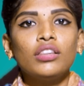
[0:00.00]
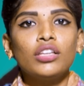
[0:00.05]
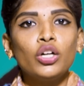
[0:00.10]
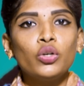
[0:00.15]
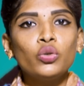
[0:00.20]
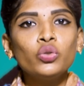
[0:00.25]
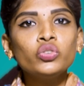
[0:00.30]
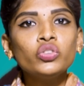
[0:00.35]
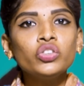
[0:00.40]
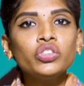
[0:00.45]
த
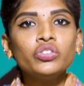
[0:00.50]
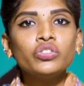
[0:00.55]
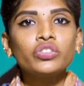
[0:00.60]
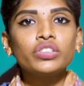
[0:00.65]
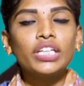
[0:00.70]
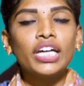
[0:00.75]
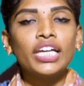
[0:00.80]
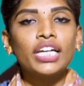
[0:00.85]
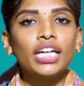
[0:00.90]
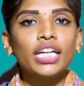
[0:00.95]
ரூஸ்டு
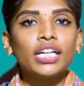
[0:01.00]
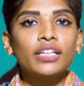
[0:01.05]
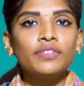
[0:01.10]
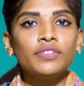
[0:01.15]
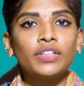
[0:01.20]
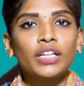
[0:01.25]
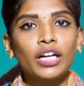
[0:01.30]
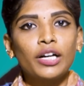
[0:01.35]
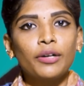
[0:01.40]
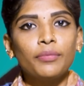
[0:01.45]
நியூஸ் நேர்களுக்கு
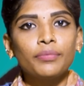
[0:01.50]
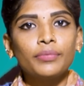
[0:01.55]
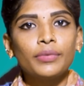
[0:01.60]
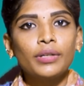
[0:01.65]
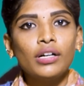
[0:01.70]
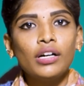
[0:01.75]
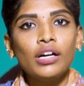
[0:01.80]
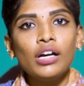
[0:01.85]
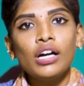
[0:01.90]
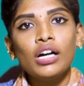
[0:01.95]
வணக்கம்
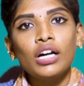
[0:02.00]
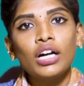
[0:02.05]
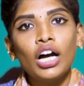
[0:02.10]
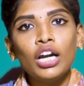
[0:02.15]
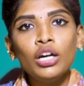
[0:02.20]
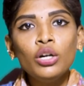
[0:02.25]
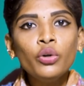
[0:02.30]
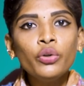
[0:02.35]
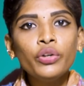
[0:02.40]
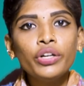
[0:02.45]

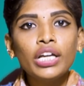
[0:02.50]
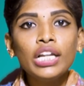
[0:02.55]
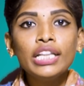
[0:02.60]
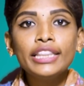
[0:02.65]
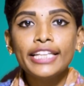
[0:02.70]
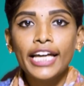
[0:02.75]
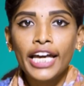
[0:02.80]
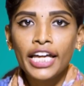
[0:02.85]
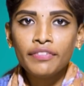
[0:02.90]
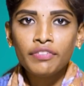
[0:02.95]
கல்லூரியில்
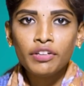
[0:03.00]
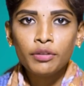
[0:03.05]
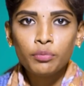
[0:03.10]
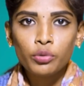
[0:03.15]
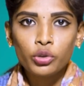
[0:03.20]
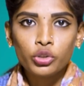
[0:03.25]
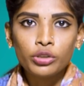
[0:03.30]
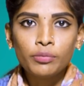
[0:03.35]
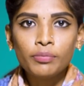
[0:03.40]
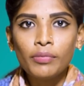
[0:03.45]
தேர்வின்
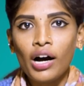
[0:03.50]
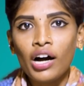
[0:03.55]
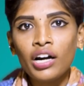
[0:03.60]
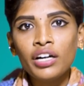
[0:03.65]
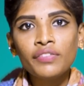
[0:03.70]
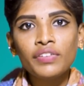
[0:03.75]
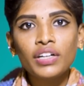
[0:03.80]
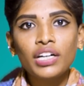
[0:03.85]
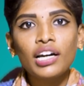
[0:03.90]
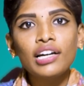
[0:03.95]
போது
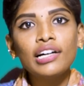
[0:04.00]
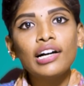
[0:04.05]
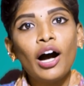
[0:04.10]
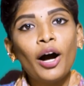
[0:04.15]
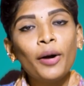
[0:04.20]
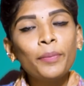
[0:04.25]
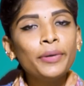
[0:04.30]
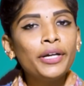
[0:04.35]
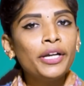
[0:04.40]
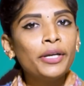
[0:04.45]
மாணவர்கள் காப்பி
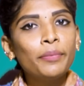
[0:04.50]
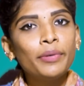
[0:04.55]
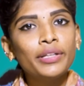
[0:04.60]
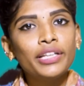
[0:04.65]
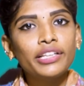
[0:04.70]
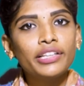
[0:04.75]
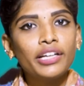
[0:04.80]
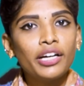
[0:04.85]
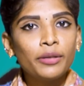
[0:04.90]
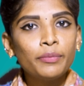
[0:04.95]

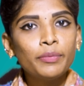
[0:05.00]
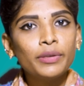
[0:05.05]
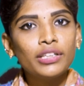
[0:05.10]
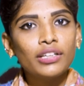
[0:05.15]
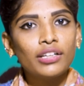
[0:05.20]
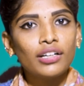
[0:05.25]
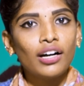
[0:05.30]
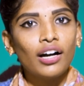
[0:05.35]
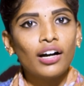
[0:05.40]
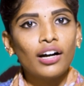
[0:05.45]
காப்பியடிப்பதை
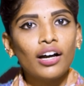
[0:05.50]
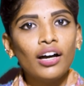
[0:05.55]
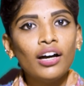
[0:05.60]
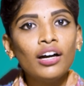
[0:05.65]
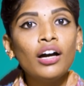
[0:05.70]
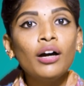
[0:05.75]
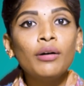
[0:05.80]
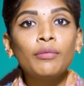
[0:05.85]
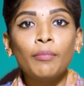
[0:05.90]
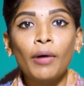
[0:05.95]
தடுப்பதற்காக
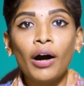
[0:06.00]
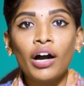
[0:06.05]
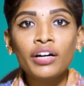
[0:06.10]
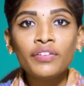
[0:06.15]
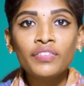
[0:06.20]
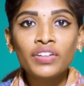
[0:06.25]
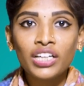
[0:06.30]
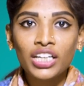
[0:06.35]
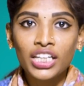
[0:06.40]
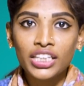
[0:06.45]

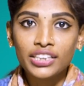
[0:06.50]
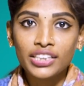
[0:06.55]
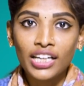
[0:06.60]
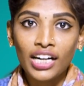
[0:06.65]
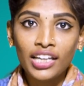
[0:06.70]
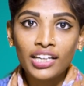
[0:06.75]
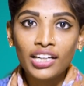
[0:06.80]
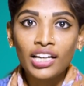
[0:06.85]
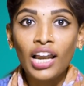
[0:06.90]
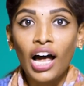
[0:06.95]
மாணவர்களின்
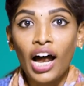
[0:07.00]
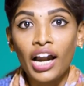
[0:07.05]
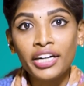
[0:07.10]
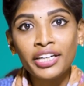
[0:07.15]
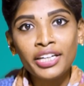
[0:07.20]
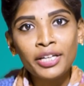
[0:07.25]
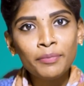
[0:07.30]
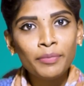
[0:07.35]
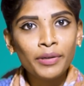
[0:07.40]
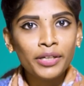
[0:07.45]
தலையில்
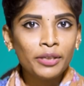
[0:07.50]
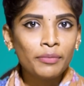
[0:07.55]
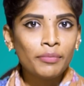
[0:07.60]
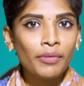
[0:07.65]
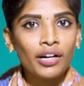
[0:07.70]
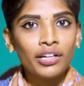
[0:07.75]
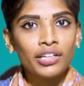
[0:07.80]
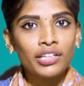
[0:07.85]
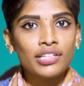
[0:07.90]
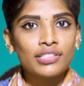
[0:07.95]
அட்டை பெட்டி
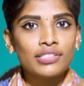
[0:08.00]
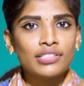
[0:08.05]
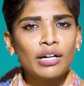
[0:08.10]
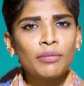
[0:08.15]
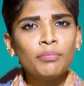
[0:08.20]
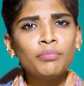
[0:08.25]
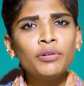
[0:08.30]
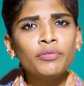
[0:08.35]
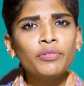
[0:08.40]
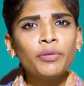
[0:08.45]
மாட்டிய
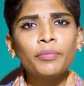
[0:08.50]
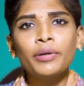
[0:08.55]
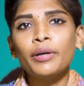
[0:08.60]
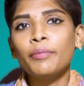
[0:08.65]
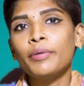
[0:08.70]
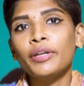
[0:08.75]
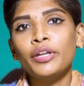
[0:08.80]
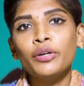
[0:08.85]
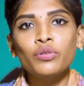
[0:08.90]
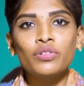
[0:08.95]
சம்பவம்
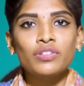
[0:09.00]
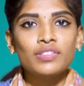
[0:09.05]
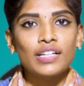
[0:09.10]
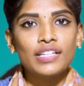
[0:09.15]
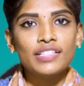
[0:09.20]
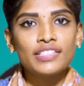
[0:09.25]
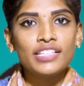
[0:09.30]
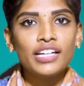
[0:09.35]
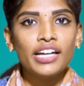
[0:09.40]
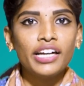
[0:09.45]
மிகப்பெரிய ஒரு
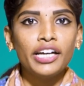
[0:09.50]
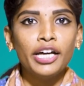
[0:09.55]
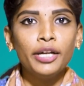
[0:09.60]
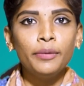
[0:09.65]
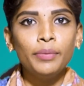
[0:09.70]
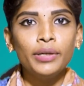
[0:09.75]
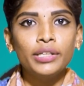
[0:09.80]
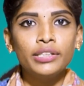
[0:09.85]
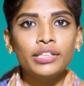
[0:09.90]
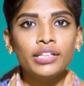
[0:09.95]
சர்ச்சையை
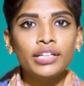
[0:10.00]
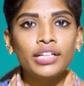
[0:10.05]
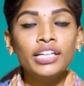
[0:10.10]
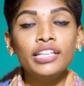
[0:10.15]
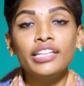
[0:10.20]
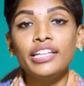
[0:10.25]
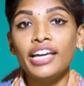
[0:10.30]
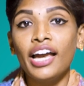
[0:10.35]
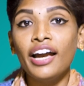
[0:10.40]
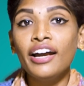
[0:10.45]
ஏற்படுத்தியிருக்கு
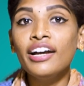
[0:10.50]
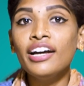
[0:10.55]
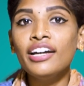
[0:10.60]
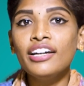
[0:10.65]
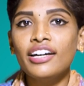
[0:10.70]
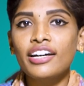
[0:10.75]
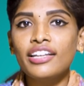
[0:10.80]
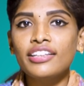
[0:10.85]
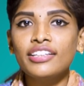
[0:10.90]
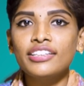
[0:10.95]
இது எங்க
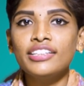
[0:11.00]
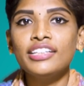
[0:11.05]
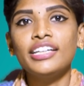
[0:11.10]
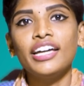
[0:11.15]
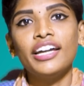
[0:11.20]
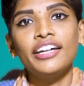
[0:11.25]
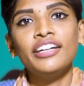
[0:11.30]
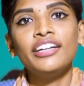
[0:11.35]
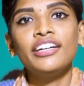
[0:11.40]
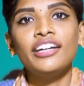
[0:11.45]
நடந்தது
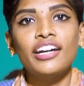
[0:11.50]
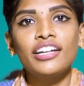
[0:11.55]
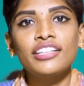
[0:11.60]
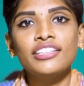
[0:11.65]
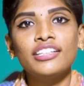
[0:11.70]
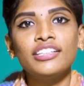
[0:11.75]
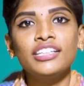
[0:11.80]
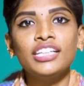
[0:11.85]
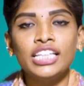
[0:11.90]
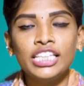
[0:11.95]
என்ன
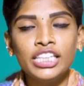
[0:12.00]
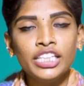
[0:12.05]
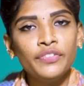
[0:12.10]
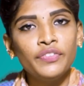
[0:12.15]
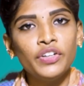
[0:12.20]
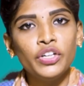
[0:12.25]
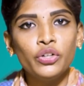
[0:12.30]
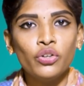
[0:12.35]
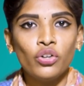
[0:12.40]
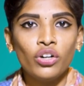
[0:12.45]
நடந்தது இந்த
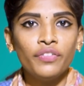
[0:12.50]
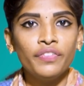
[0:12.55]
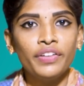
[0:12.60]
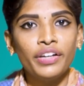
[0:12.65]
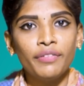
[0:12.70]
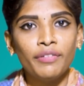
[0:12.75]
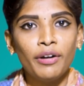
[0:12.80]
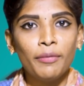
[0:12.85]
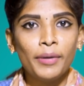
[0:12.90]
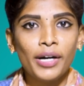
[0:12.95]
வீடியோல
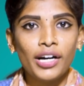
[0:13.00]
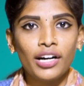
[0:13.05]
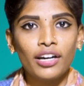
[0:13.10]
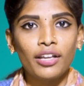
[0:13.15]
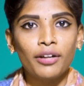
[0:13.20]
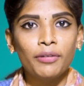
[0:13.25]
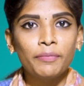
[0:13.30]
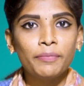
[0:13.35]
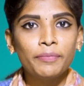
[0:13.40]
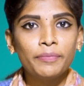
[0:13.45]
விரிவா பார்க்கலாம்